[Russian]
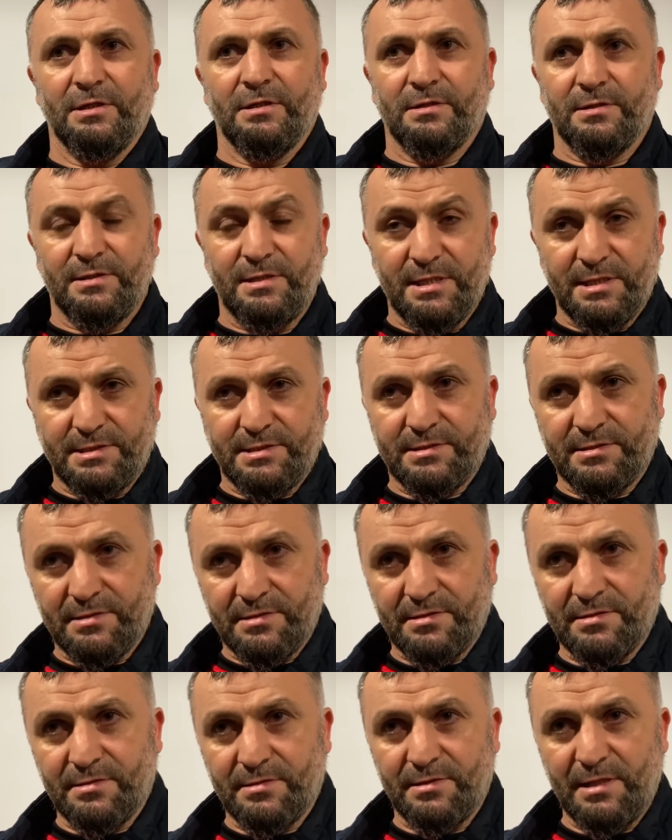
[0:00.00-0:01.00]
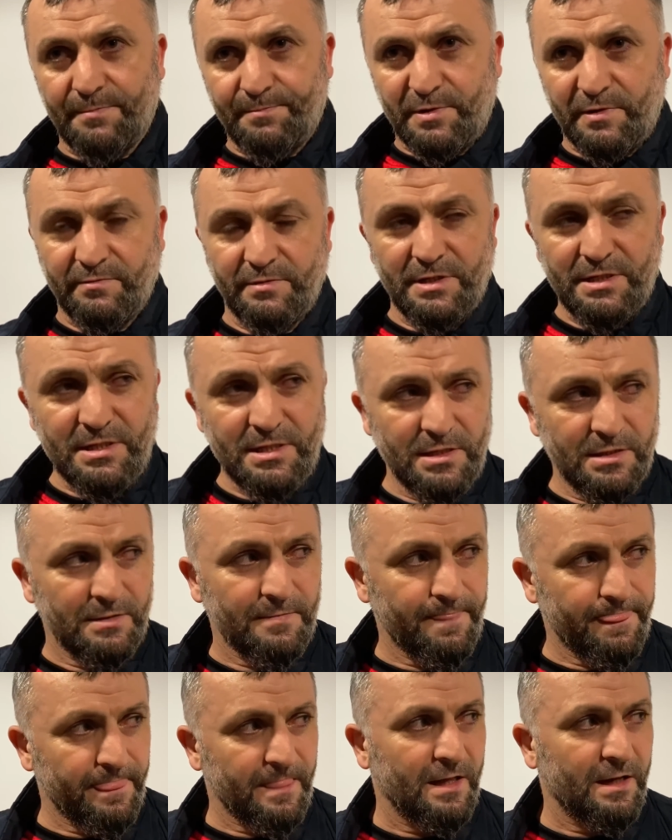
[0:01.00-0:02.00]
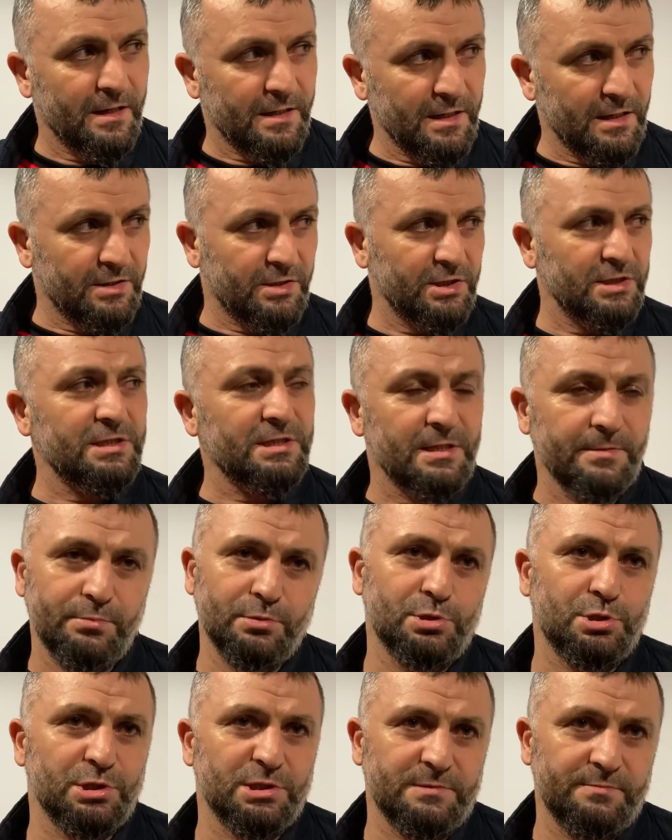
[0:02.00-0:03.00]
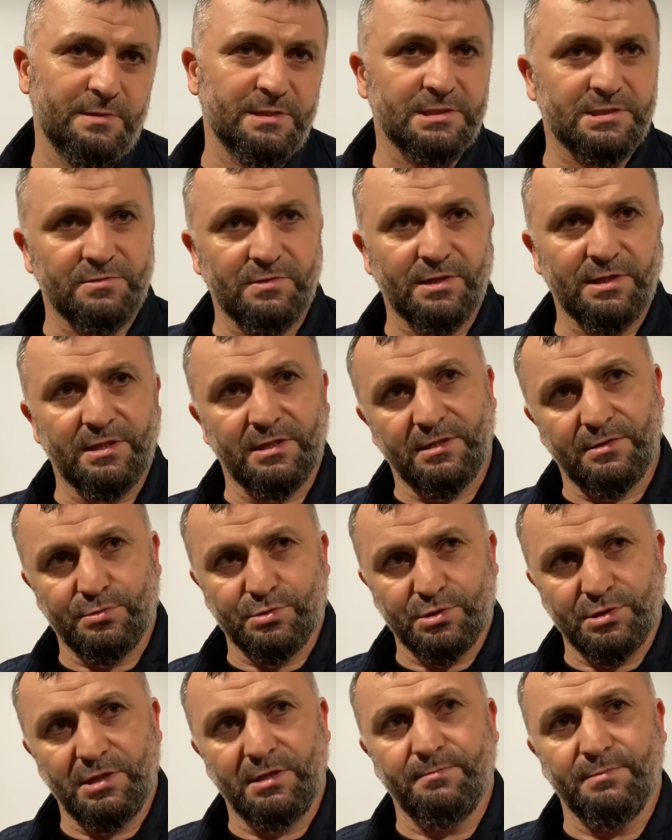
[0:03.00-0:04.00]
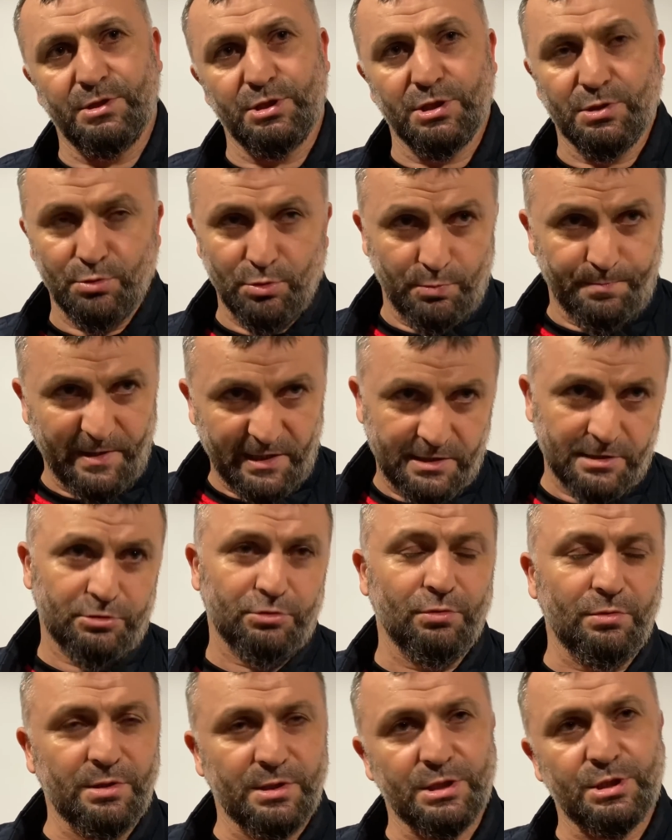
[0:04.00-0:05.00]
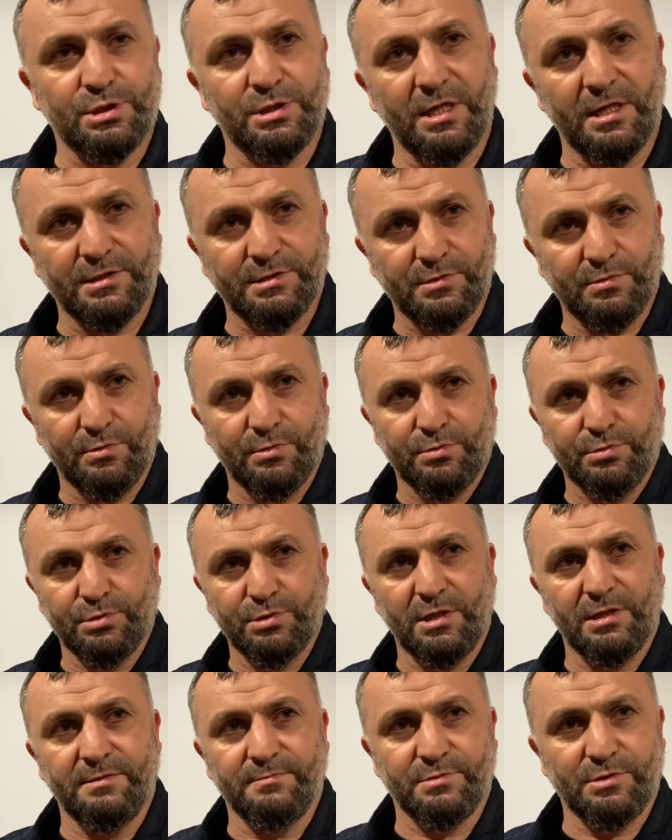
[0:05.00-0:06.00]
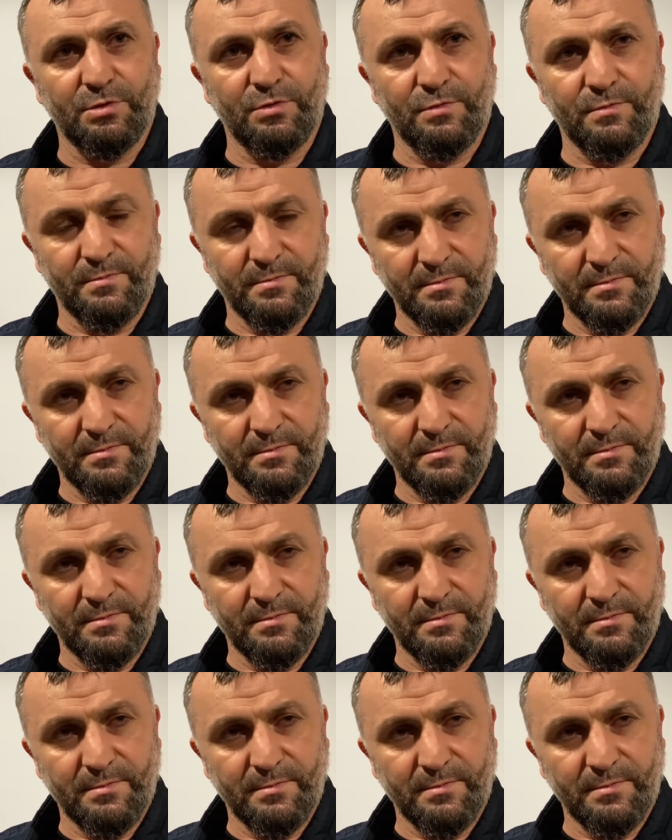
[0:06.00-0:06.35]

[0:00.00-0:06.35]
есть э, направление, да, конкретика будет через месяц-два, наверное, уже, да, ближе. Но ну, подготовка начинается у нас уже, одним словом.